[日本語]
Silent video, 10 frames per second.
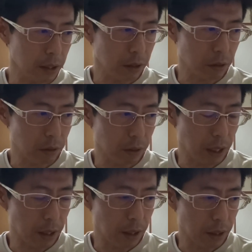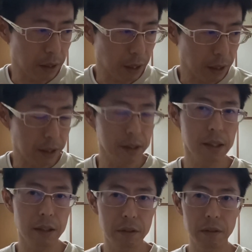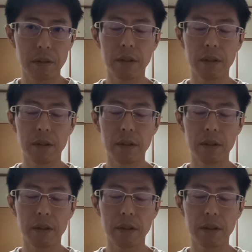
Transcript: 選手、えー、中谷選手、